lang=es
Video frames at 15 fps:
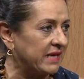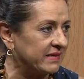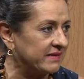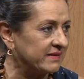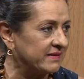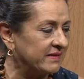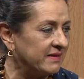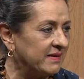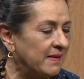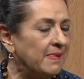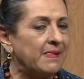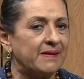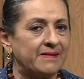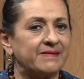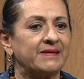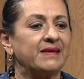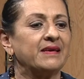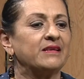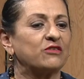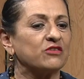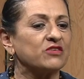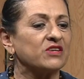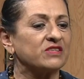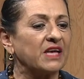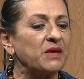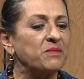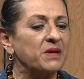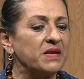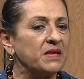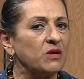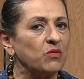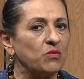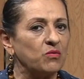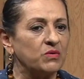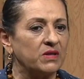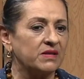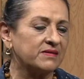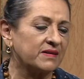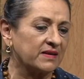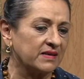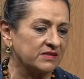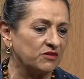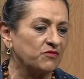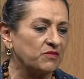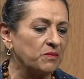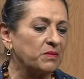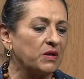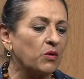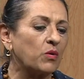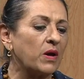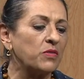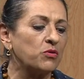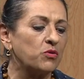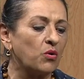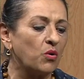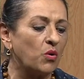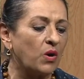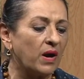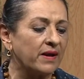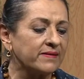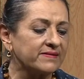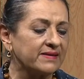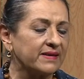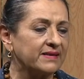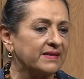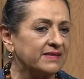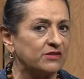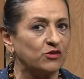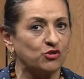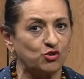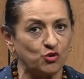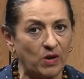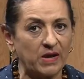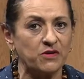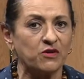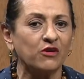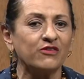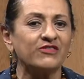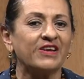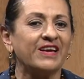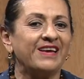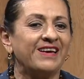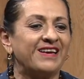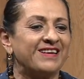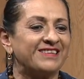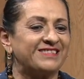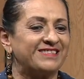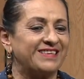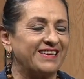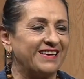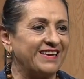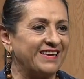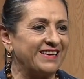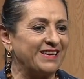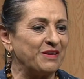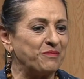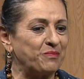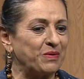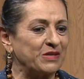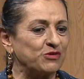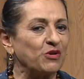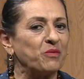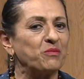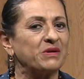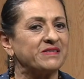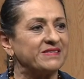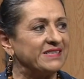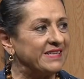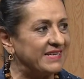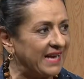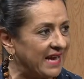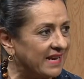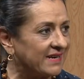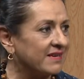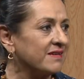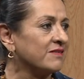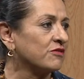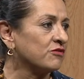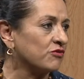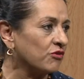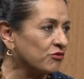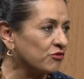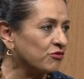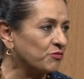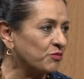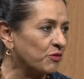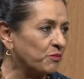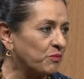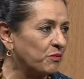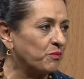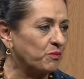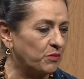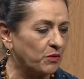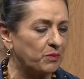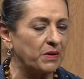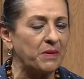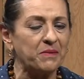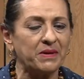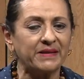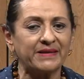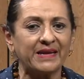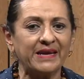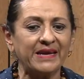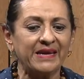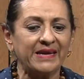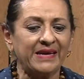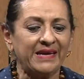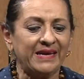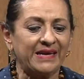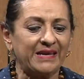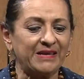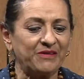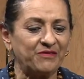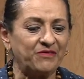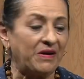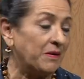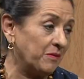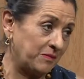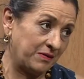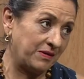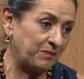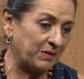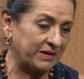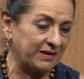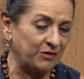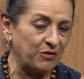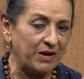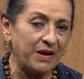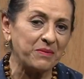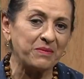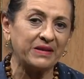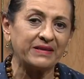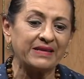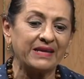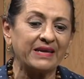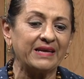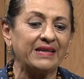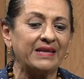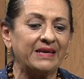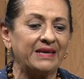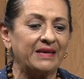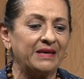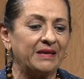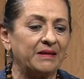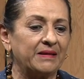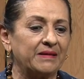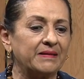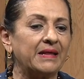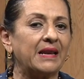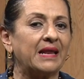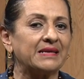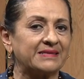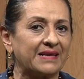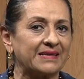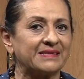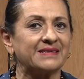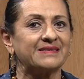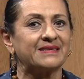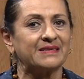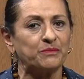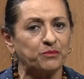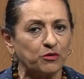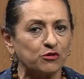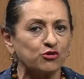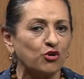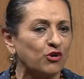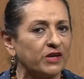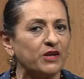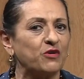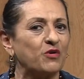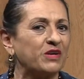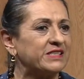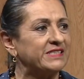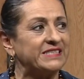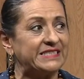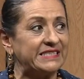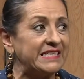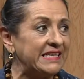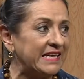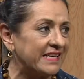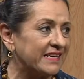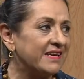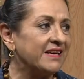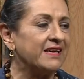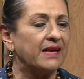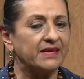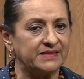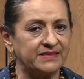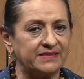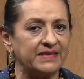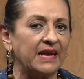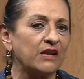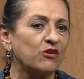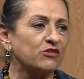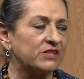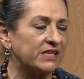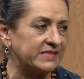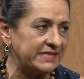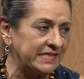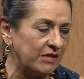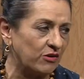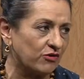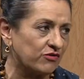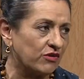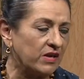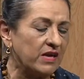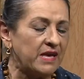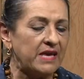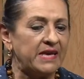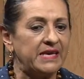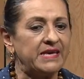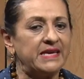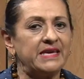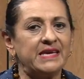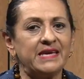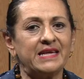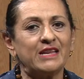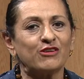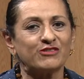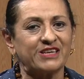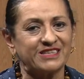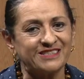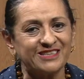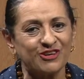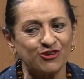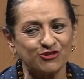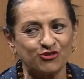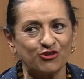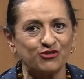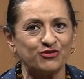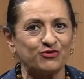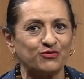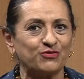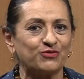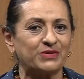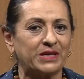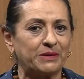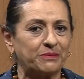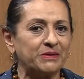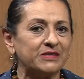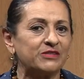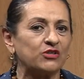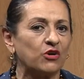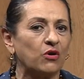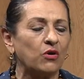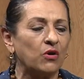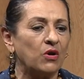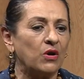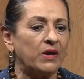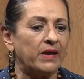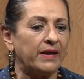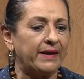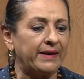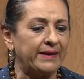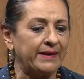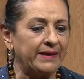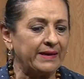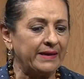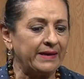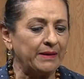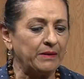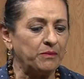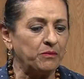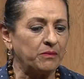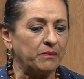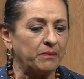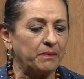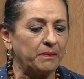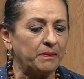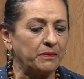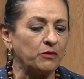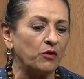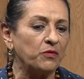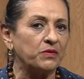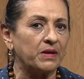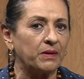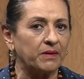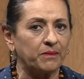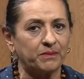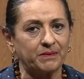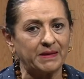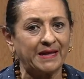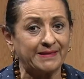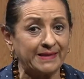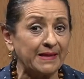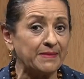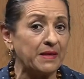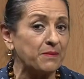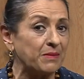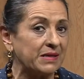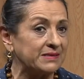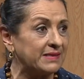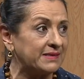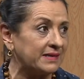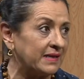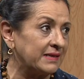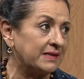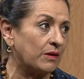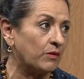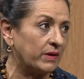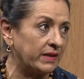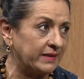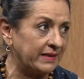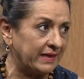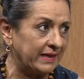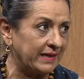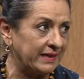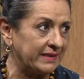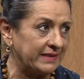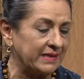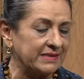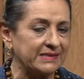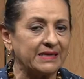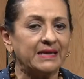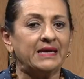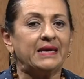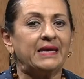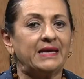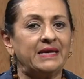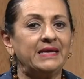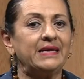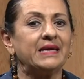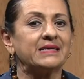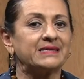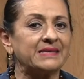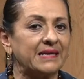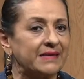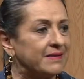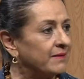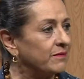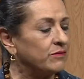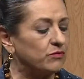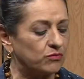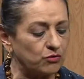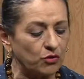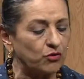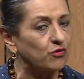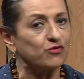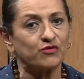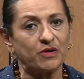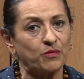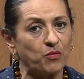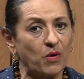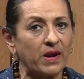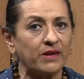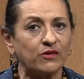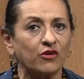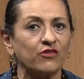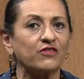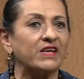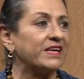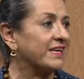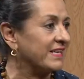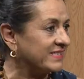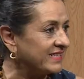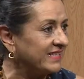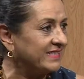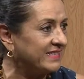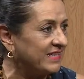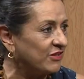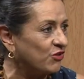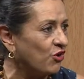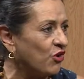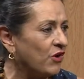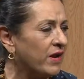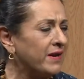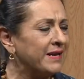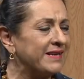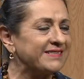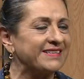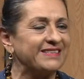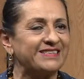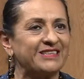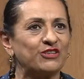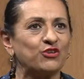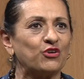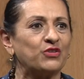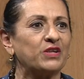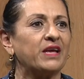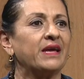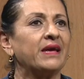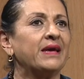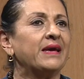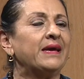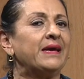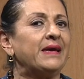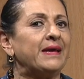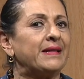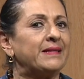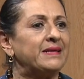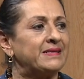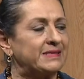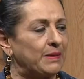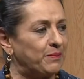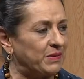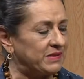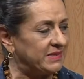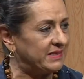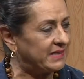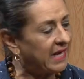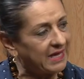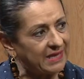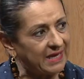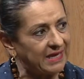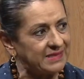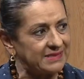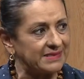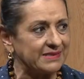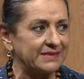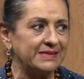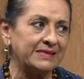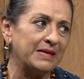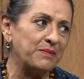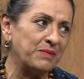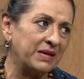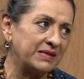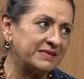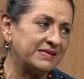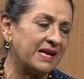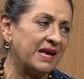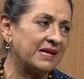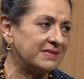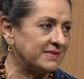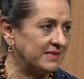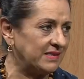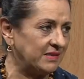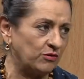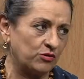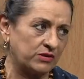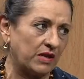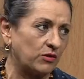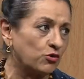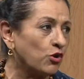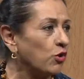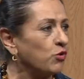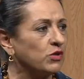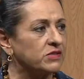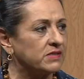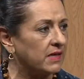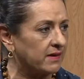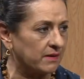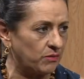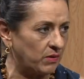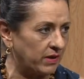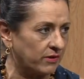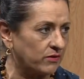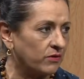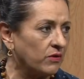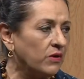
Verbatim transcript: Claro. Sí, entonces ahí viene una disgregación familiar. Cuando hace 18 años se empezó a investigar, nosotros propiamente, eh, particularmente eh, de las casas de reposo que no existían, existían los asilos. Y los asilos son un servicio eh, donde atienden más de 30, 40 gentes. Y están todos revueltos, ¿en qué sentido? En el sentido de discapacidades y demencias, y o sea, todo está revuelto.